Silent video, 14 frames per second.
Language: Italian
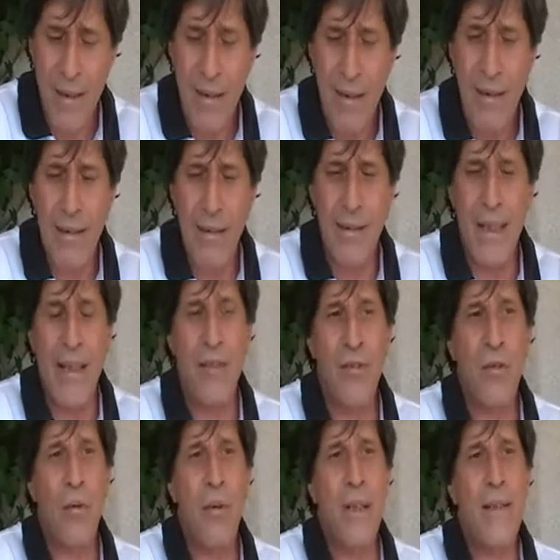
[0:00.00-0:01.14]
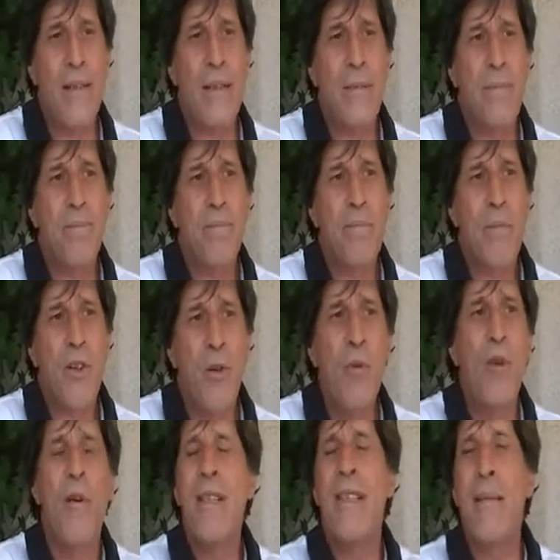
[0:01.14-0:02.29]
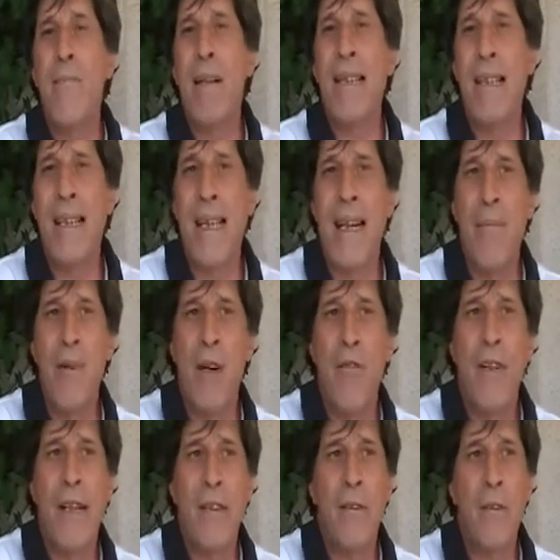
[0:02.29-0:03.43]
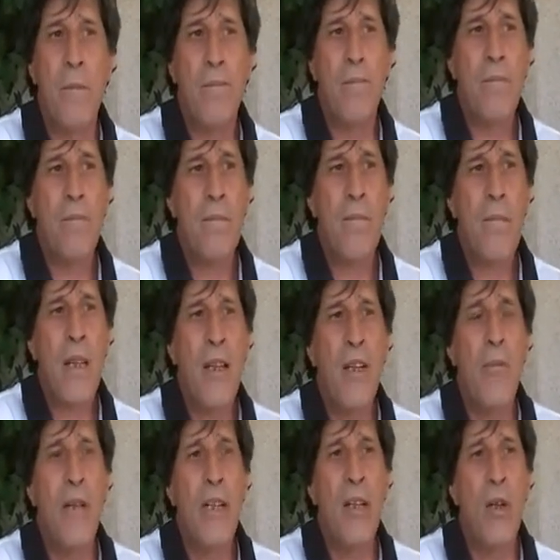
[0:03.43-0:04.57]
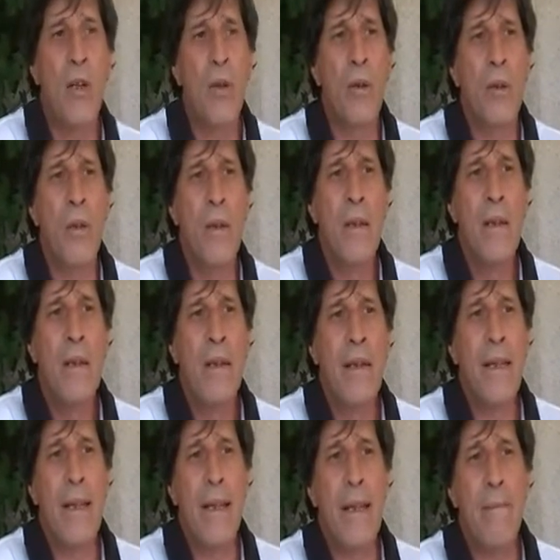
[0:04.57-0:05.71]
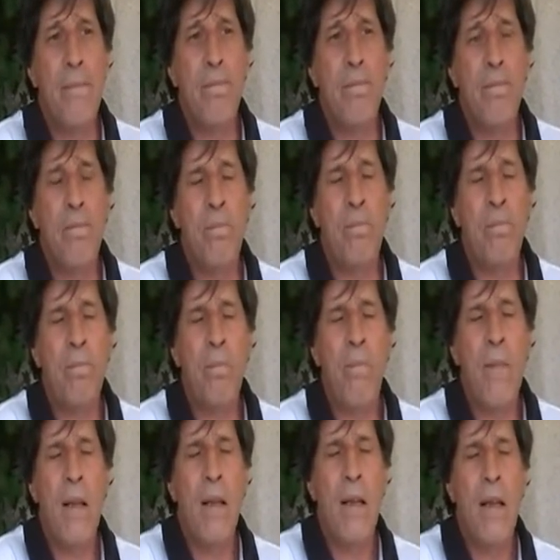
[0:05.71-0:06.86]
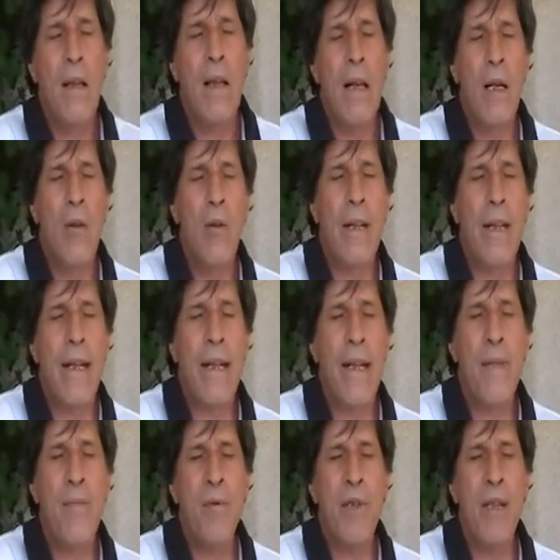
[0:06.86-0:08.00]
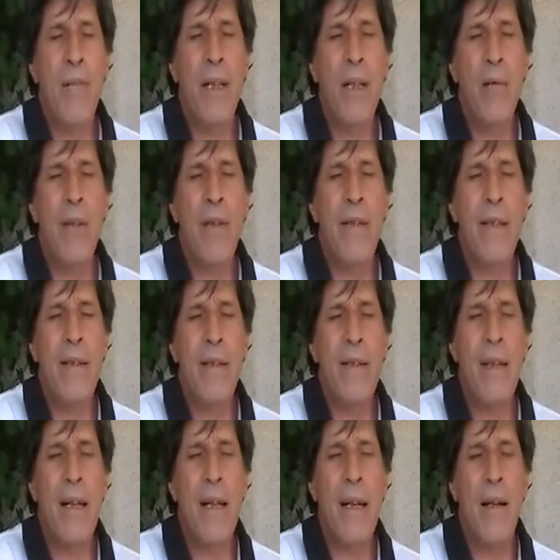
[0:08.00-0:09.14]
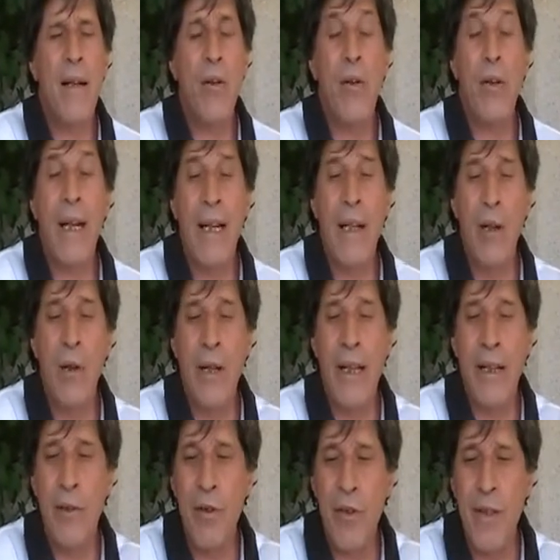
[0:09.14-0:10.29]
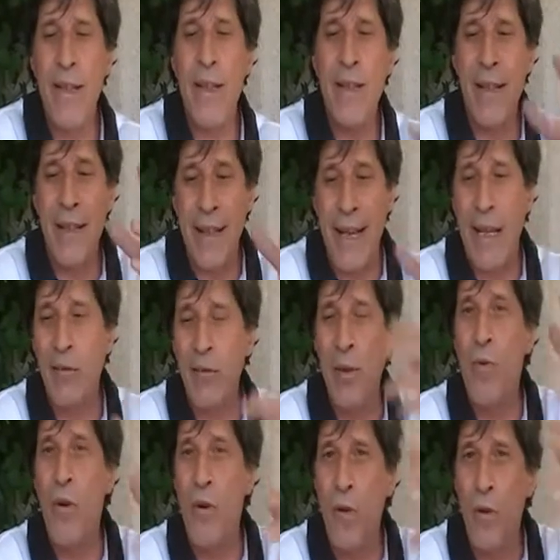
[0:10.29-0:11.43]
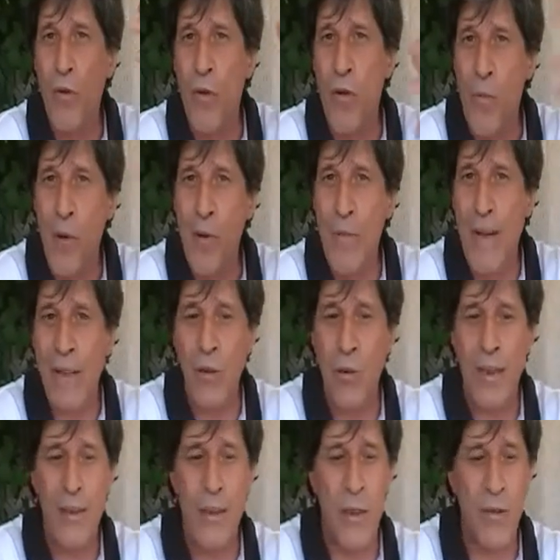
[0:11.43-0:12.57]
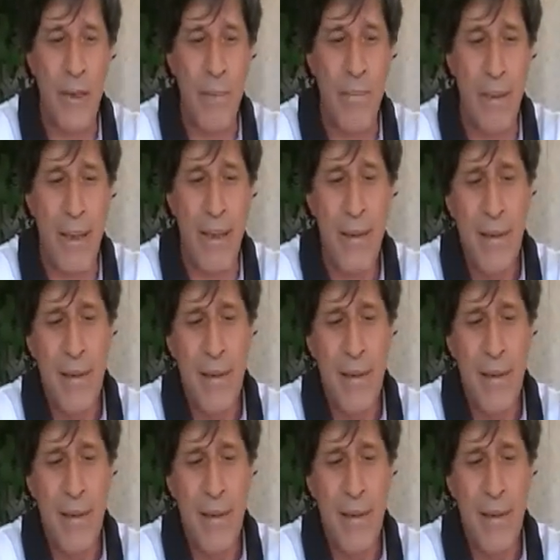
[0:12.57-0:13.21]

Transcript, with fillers: eh, destruence. Comunque questa battaglia l'abbiamo fatto. Io mi ricordo che mh, mm, allora era responsabile dell'università, Achille Occhetto scrisse è nato il nuovo, nuovo movimento quando a novembre